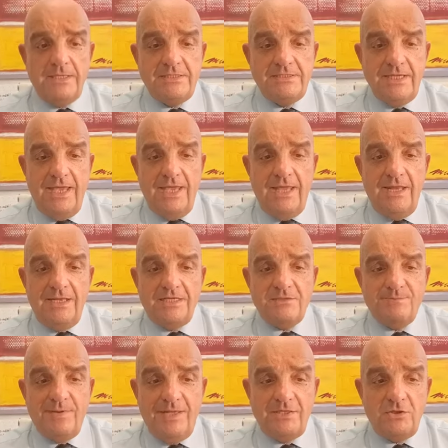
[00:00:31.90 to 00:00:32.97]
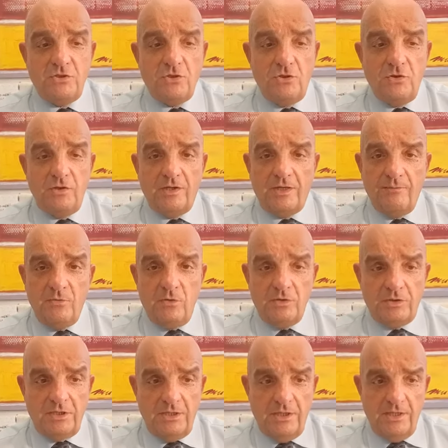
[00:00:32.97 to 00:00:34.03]
c'è l'aspetto che
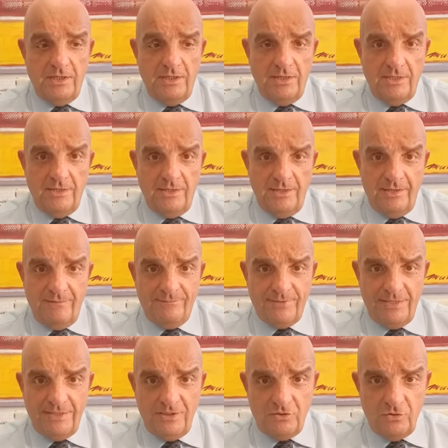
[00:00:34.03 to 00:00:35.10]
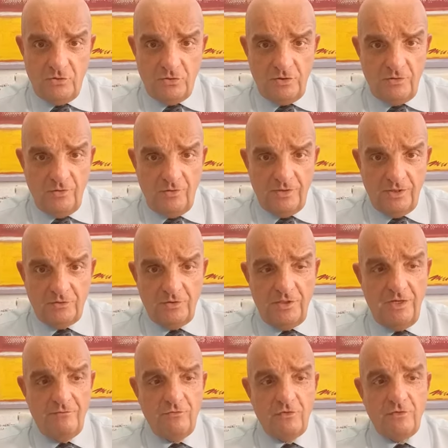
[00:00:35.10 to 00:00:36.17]
molti eh, imprenditori, datori di
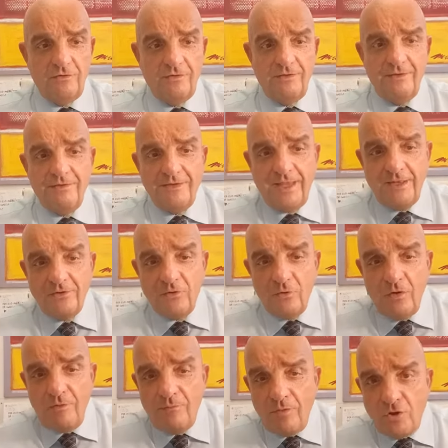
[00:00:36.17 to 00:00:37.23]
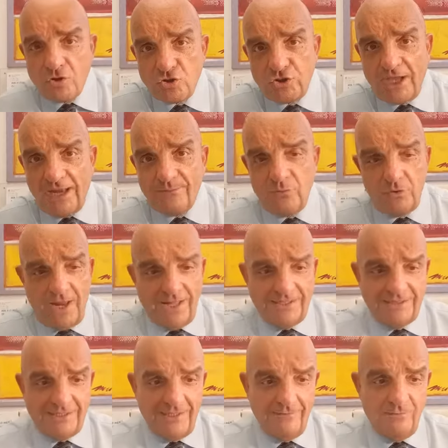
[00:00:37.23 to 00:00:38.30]
lavoro danno il bonus
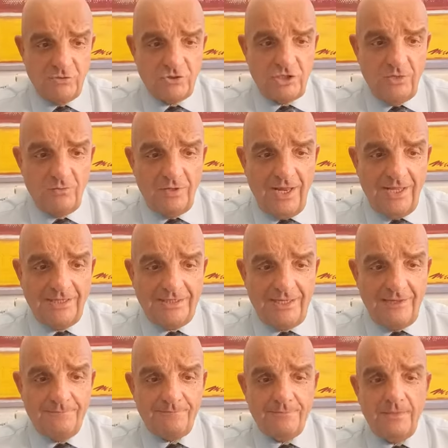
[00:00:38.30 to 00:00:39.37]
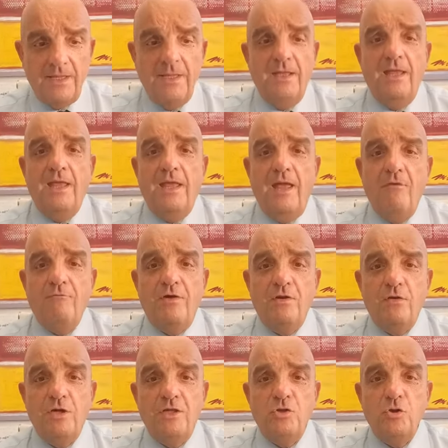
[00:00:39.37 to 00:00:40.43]
carburante. Il bonus carburante è un
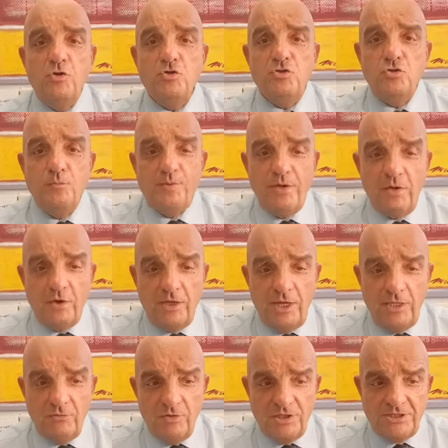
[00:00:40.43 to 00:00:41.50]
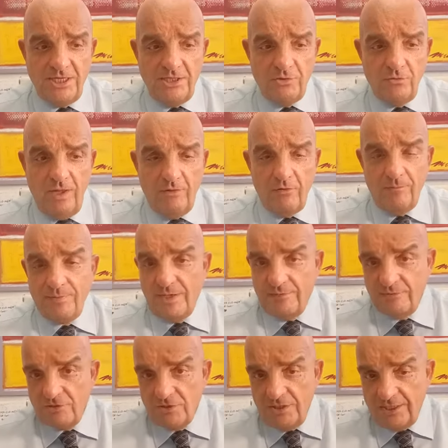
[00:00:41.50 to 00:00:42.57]
valore non superiore ai 200 euro per
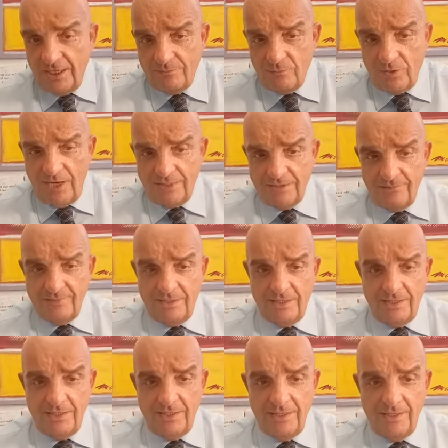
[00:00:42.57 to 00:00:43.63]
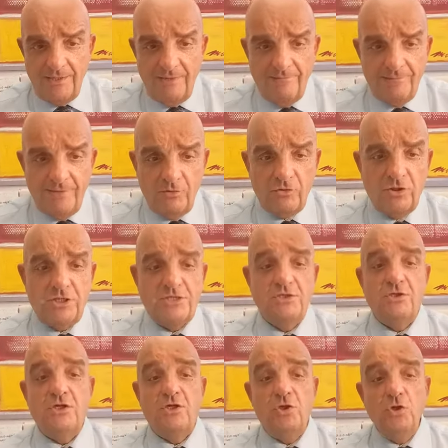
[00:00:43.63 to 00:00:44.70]
l'acquisto di carburanti per eh,
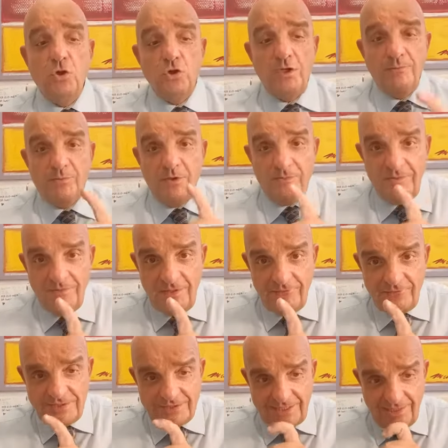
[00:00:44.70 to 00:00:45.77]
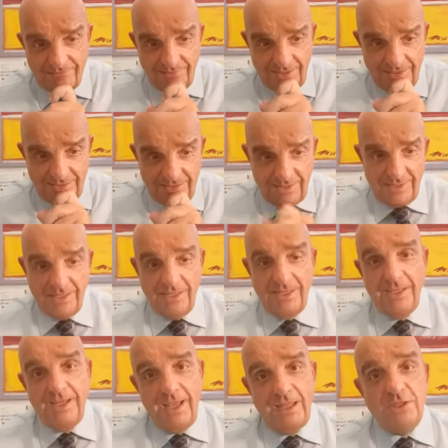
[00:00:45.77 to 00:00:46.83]
autotrazione, non imponibili
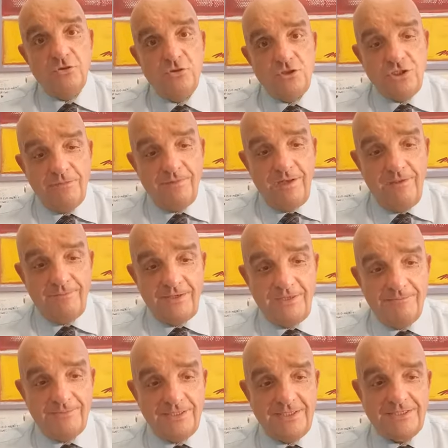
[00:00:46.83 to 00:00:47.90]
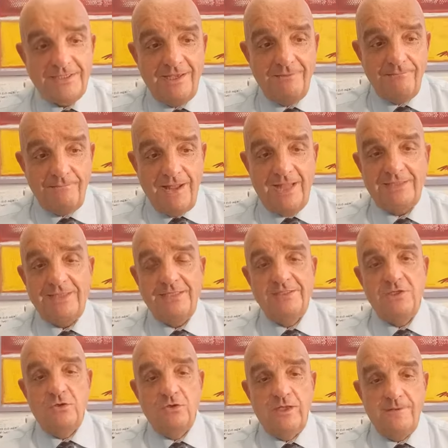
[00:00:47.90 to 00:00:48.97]
fiscalmente e deducibili per impresa. Ma
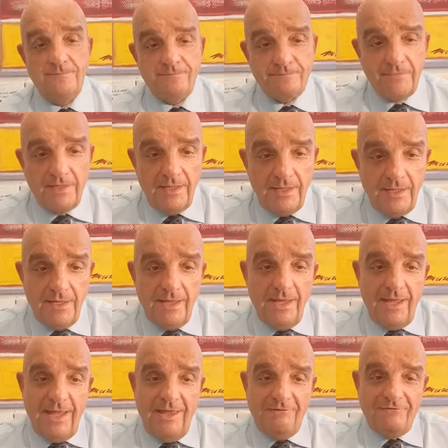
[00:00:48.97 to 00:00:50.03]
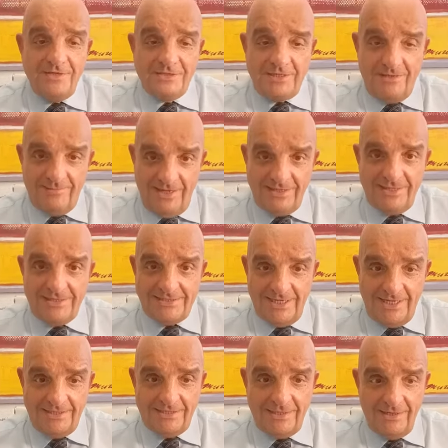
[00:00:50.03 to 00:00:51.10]
attenzione, è fiscalmente
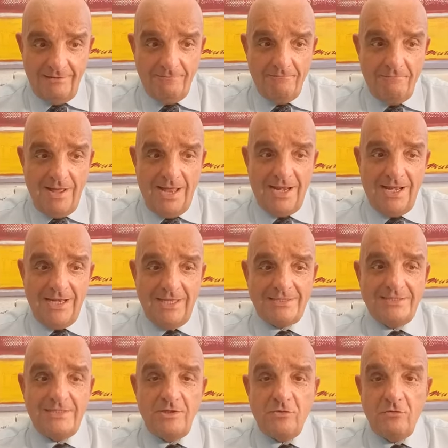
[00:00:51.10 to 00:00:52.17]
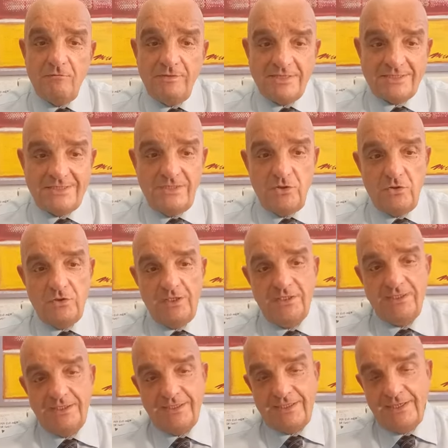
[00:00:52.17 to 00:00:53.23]
esente, ma la legge di conversione
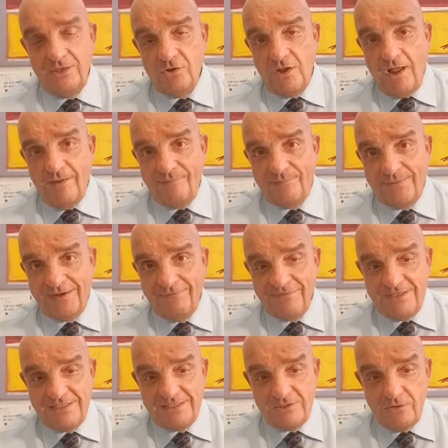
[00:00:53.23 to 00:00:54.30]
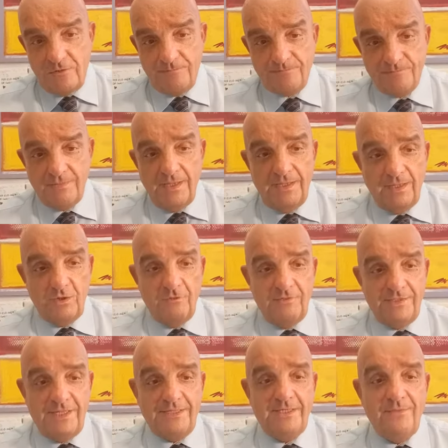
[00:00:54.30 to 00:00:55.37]
del decreto ha previsto la
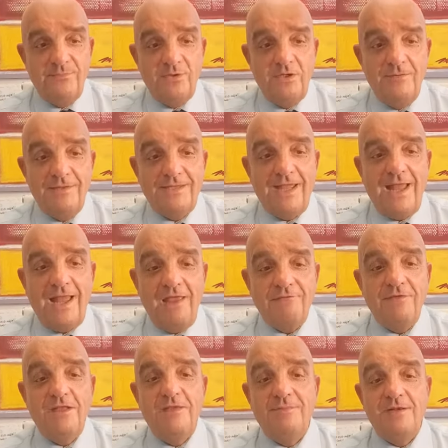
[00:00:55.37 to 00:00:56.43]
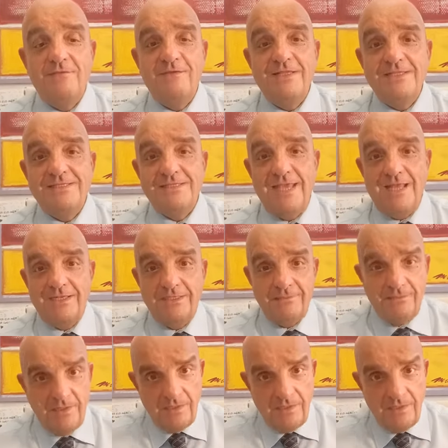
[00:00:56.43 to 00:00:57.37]
novità dell'imponibilità ai fini previdenziali.